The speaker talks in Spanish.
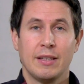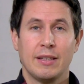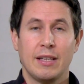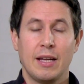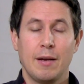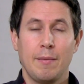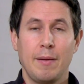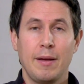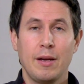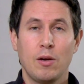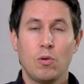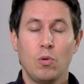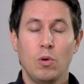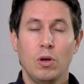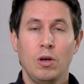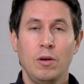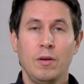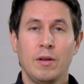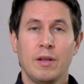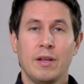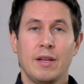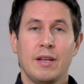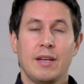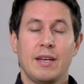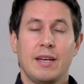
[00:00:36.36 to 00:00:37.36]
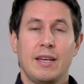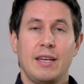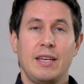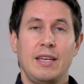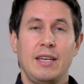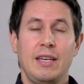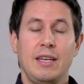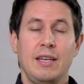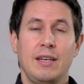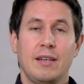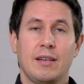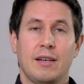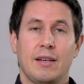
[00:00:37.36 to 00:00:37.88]
del vehículo
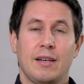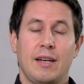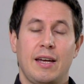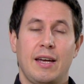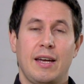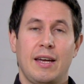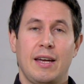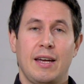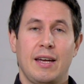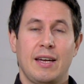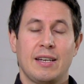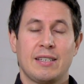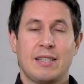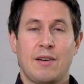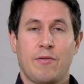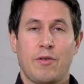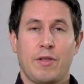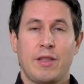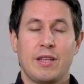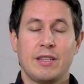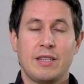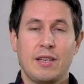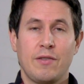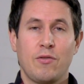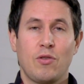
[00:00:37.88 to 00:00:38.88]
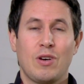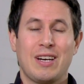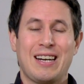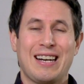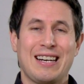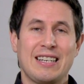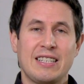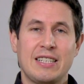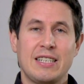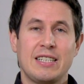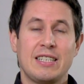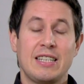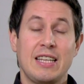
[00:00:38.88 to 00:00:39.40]
y eh, esta fuerza centrífuga es
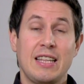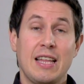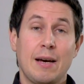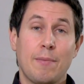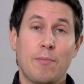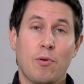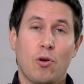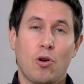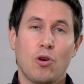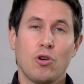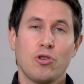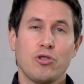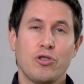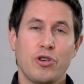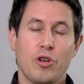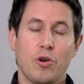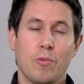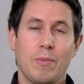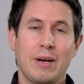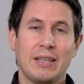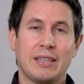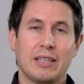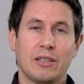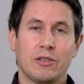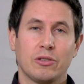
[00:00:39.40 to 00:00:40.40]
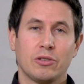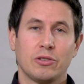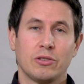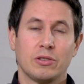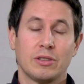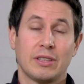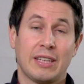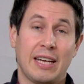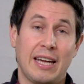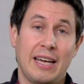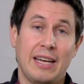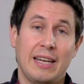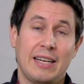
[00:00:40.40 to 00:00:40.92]
resistida por los neumáticos,
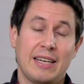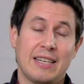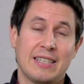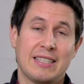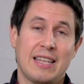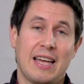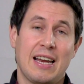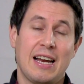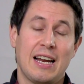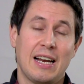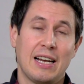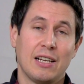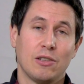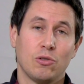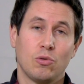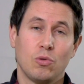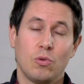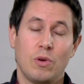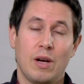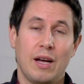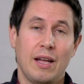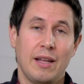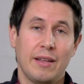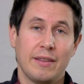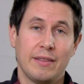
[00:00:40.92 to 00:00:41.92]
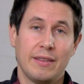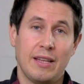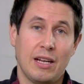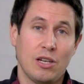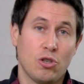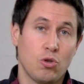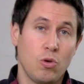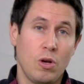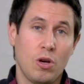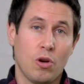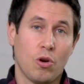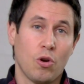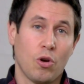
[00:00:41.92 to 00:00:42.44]
que están a la altura del
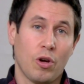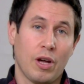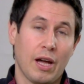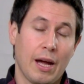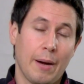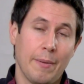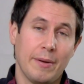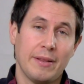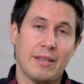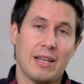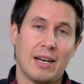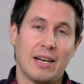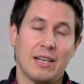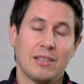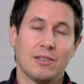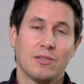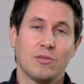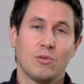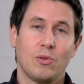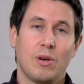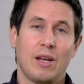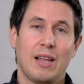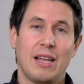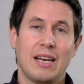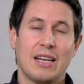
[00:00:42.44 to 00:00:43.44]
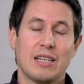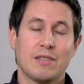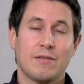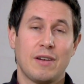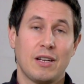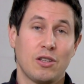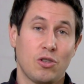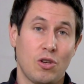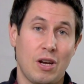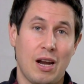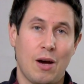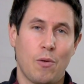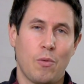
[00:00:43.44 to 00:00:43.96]
suelo, lógicamente, a la altura del
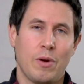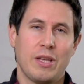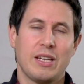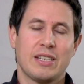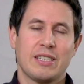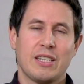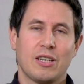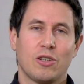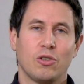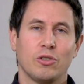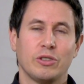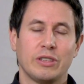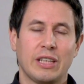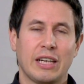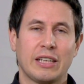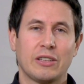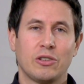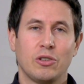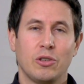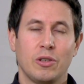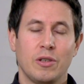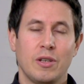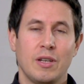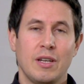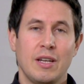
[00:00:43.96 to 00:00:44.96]
asfalto en las huellas de contacto.